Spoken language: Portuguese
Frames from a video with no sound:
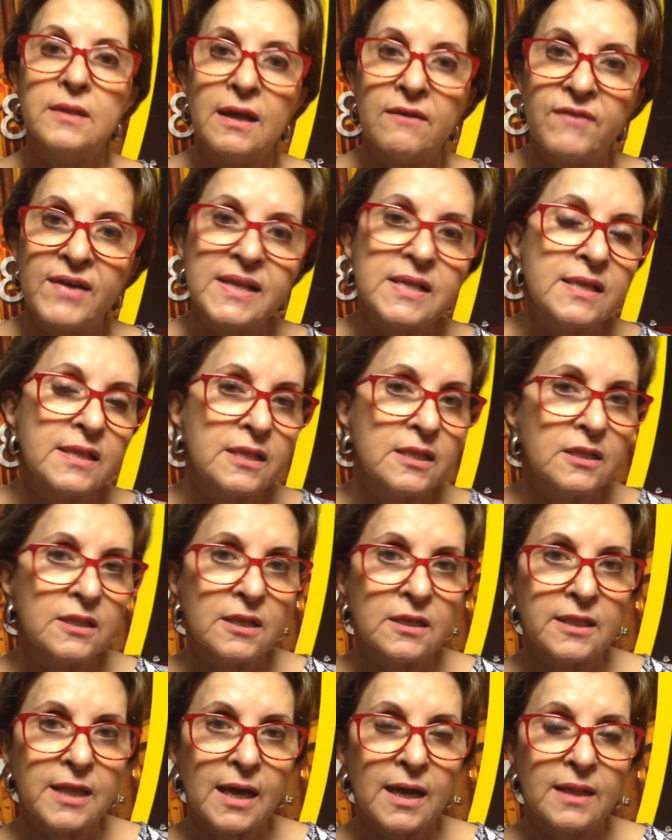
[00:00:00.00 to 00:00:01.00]
da
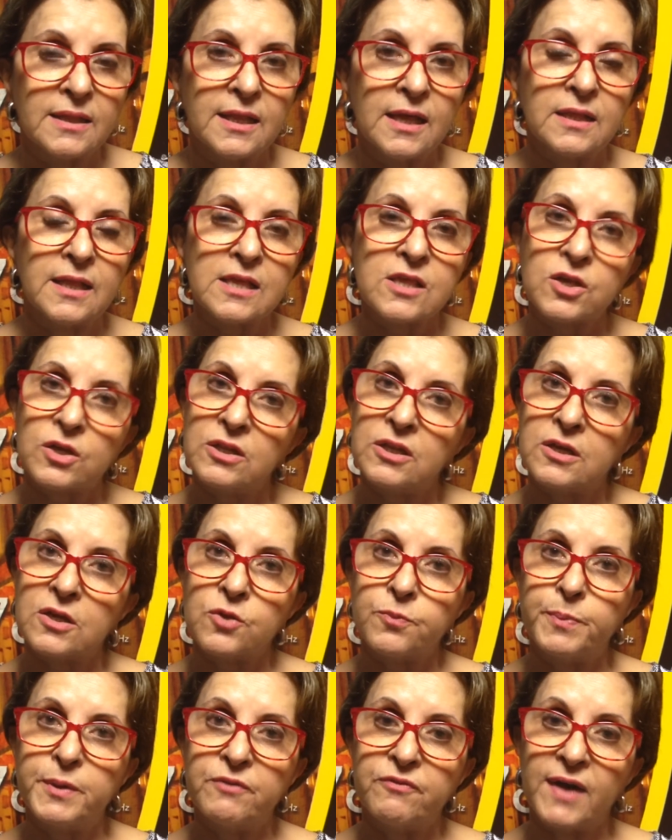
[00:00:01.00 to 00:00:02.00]
vacina da, da, das
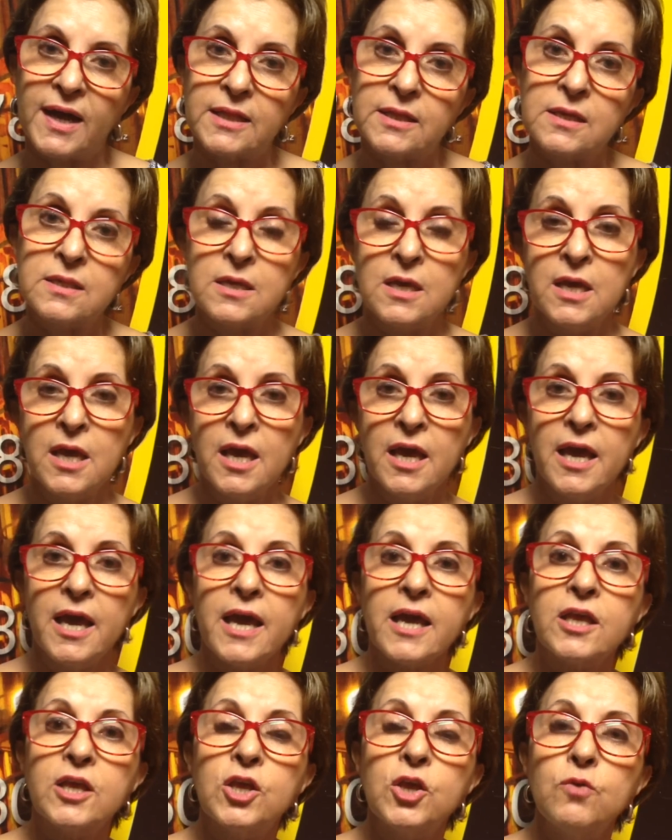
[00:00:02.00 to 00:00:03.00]
clínicas privadas?
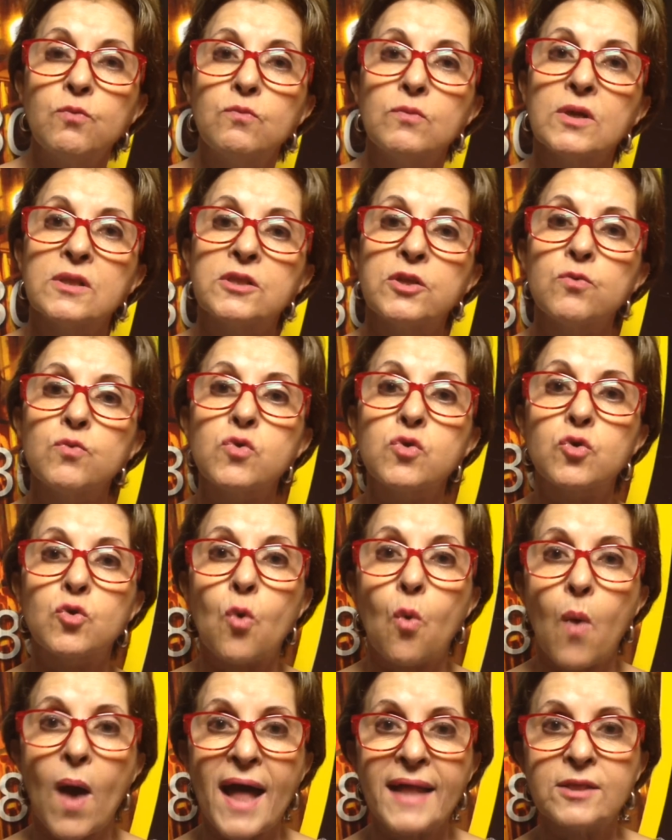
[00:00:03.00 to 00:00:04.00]
É que uma tem uns
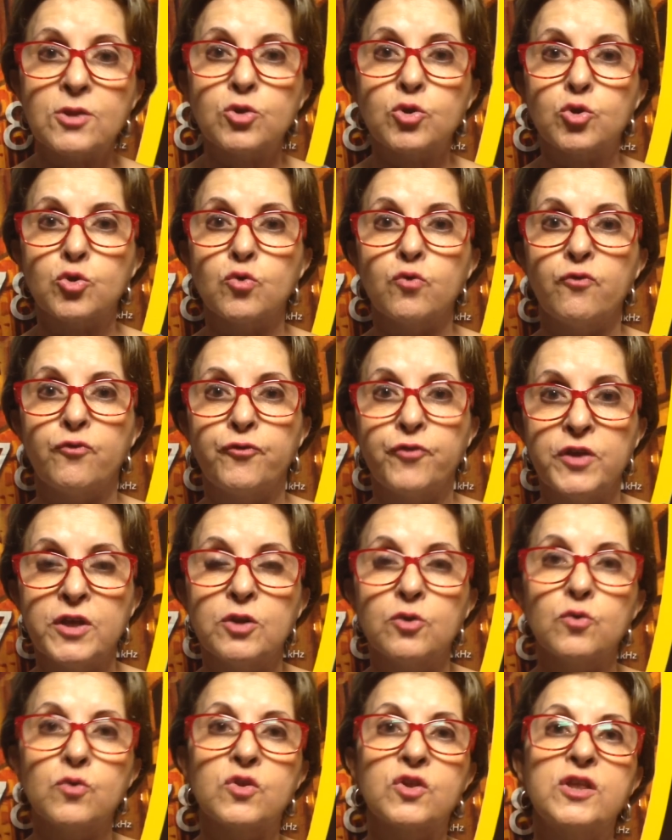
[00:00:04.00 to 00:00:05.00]
quatro
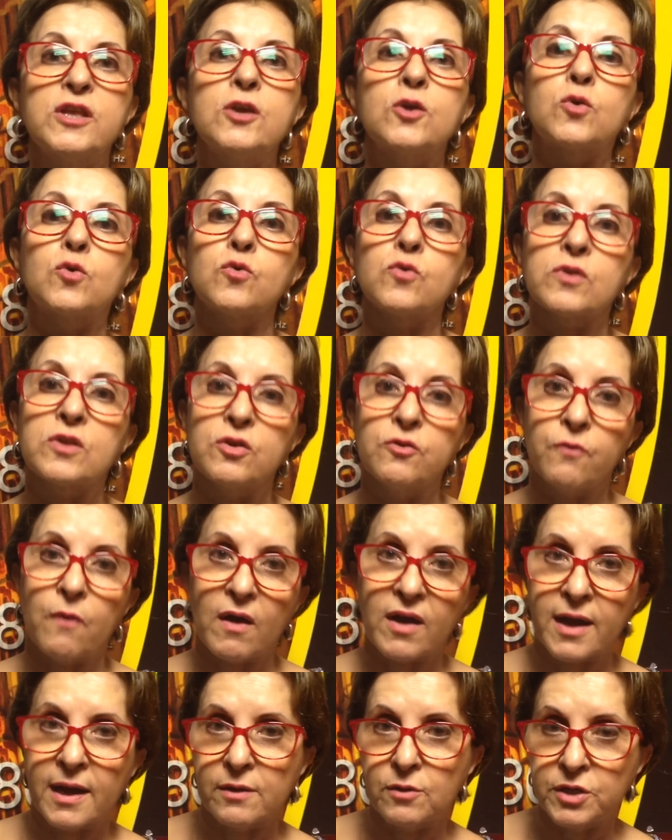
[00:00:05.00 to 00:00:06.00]
vírus, inclusive o
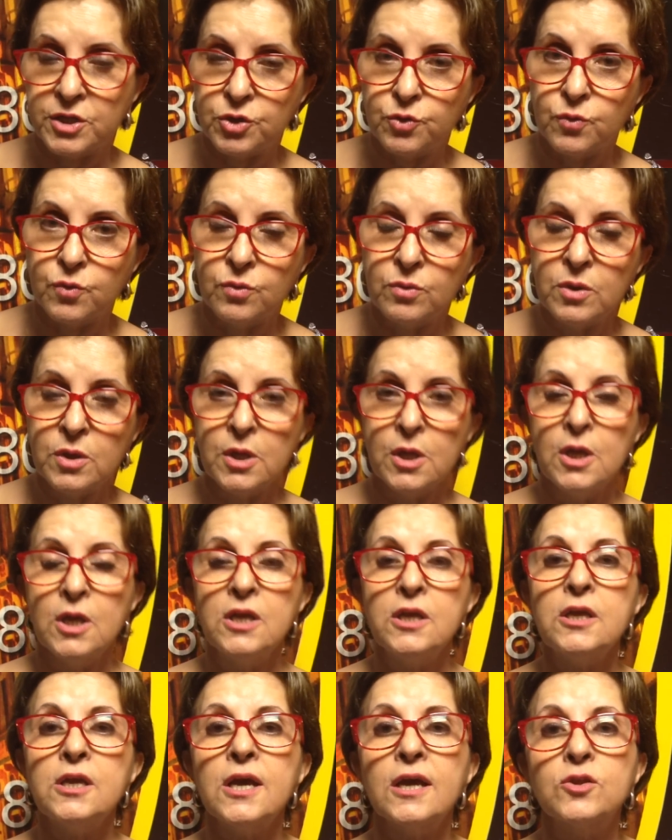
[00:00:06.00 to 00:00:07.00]
H1N1,
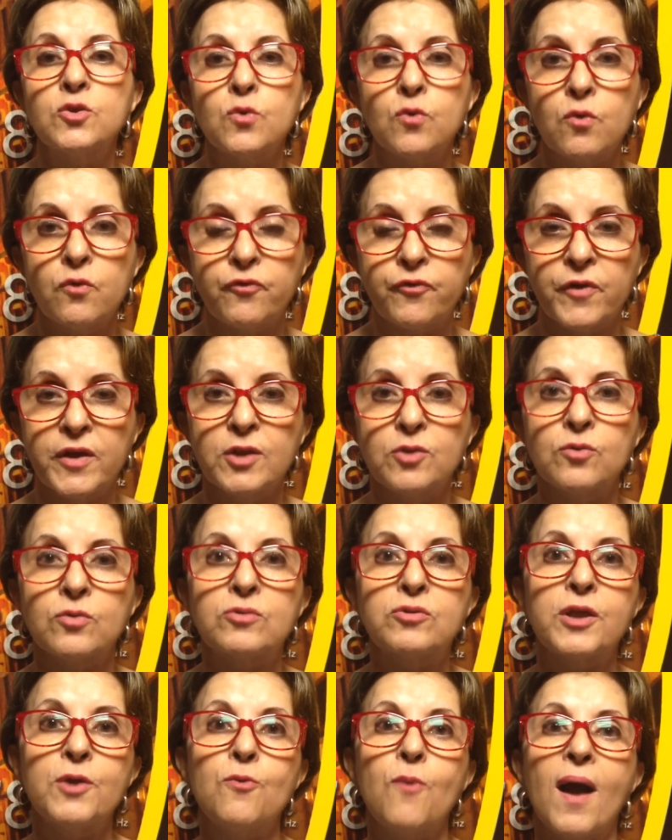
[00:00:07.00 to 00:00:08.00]
e a do governo
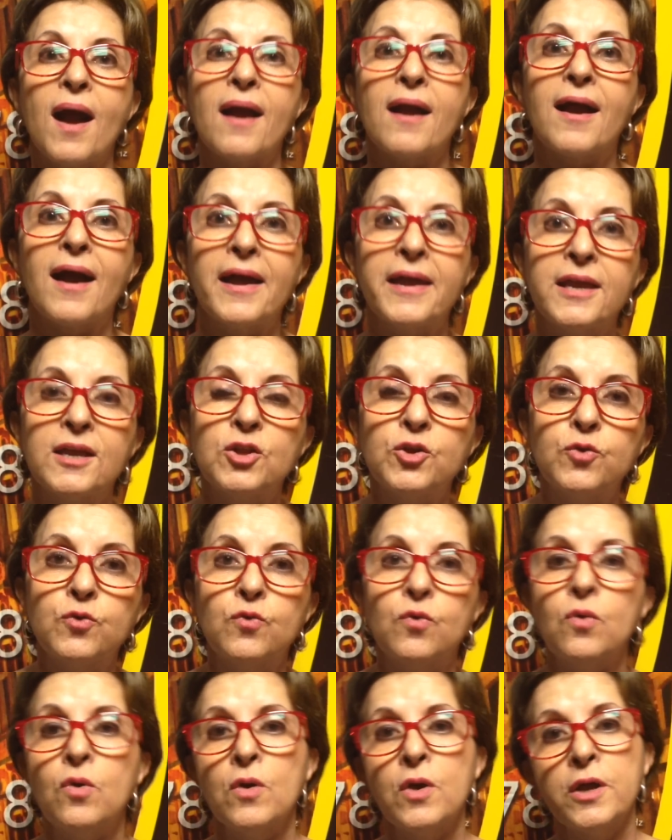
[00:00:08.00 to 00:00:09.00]
tem o
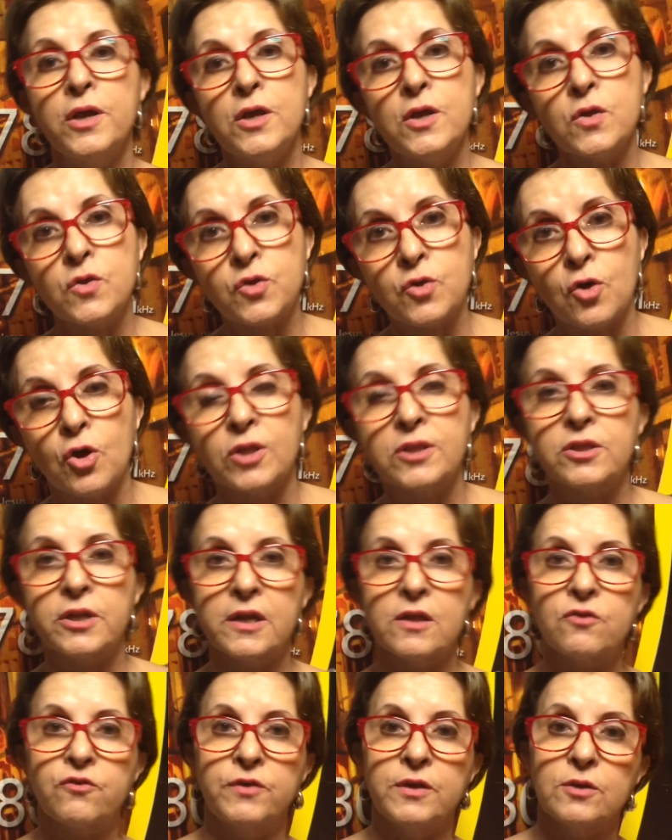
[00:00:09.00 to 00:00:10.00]
HN1 e só
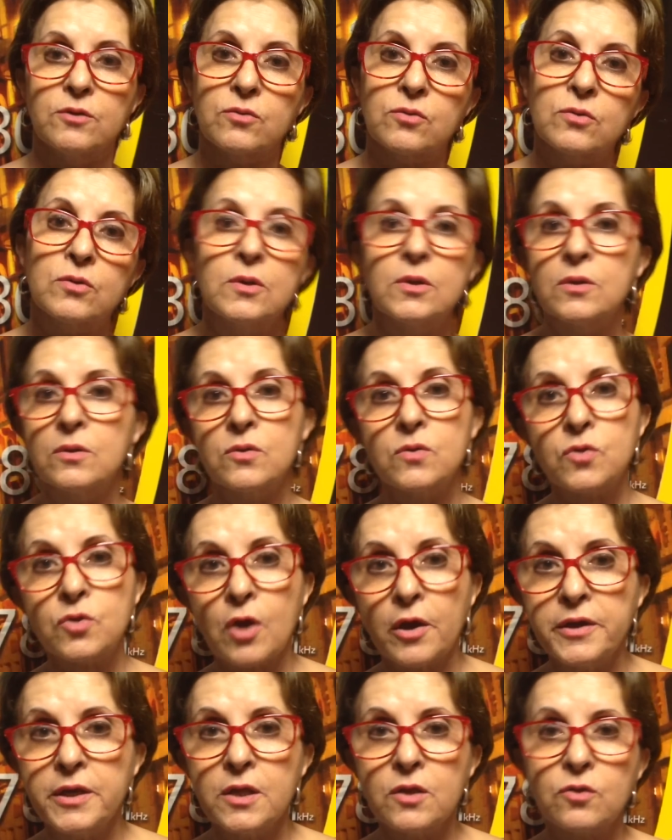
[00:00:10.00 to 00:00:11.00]
três vírus.
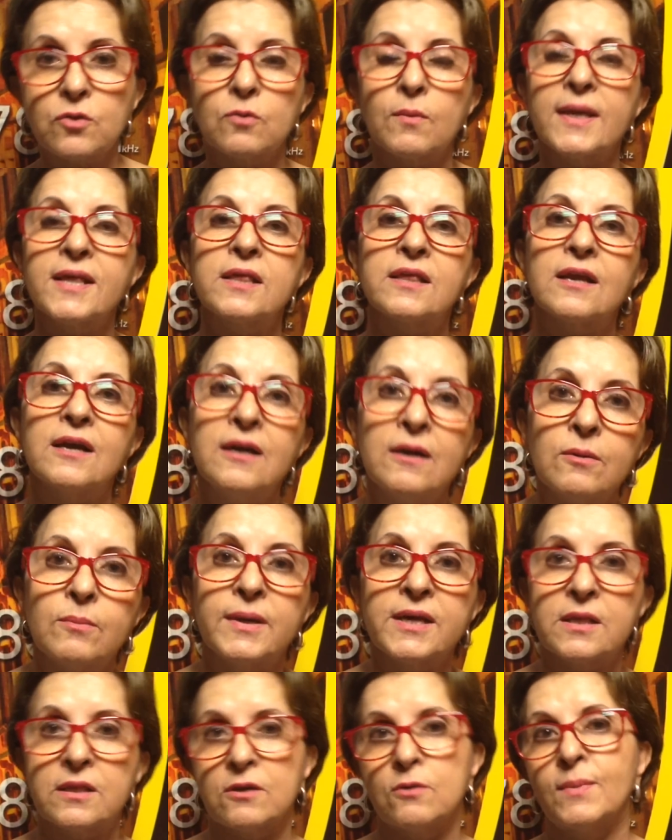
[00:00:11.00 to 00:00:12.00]
Só isso, mas
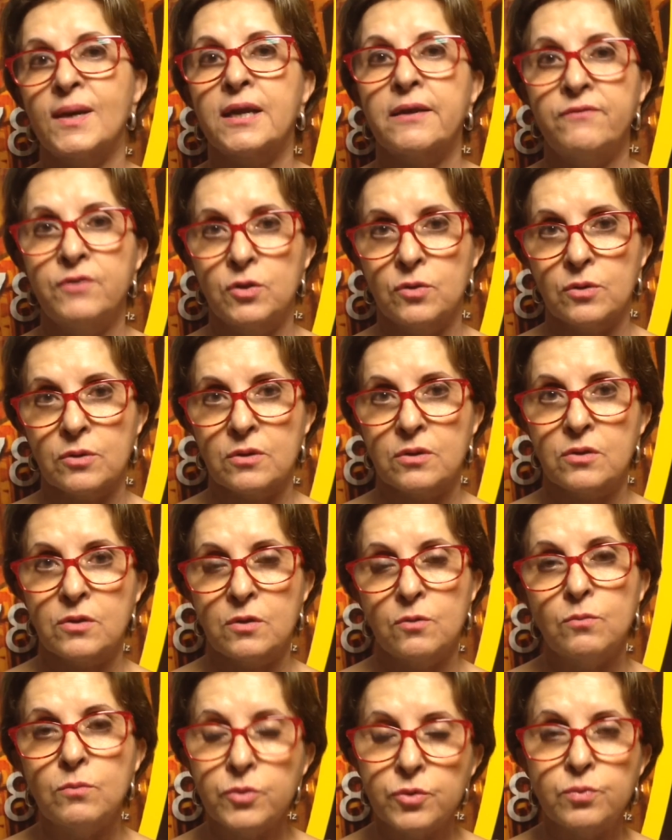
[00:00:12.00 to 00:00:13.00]
ambas são maravilhosas,
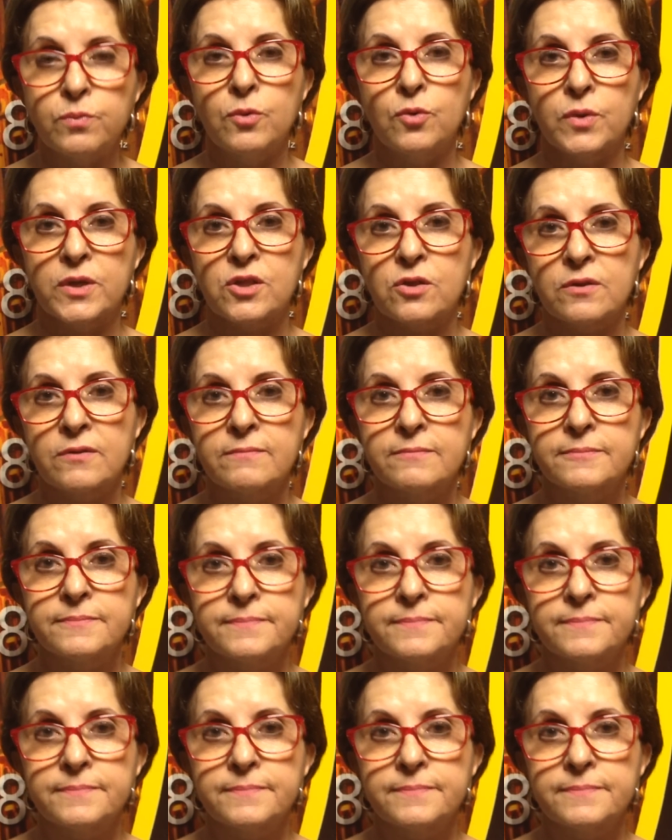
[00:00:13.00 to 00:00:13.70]
são muito boas.